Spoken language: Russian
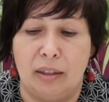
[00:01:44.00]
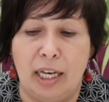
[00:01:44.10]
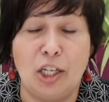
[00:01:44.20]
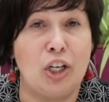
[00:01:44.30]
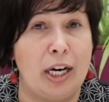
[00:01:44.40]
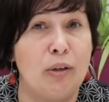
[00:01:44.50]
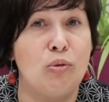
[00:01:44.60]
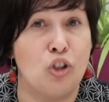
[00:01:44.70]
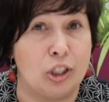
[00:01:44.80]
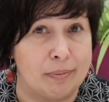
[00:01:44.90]
так же, как и
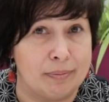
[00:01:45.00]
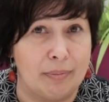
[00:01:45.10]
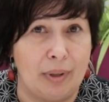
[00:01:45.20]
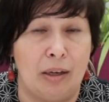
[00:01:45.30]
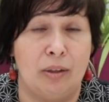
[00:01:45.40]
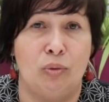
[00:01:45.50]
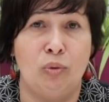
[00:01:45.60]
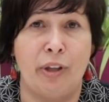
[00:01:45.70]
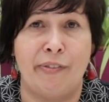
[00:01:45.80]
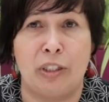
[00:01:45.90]
ужи. А,
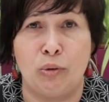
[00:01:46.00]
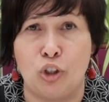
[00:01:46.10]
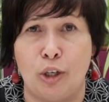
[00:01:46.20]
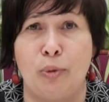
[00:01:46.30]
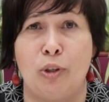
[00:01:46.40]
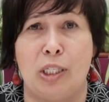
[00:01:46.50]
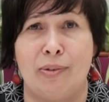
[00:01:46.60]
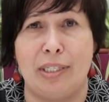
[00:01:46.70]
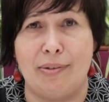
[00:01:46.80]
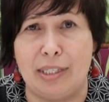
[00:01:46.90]
ну, наверное, уже многие из вас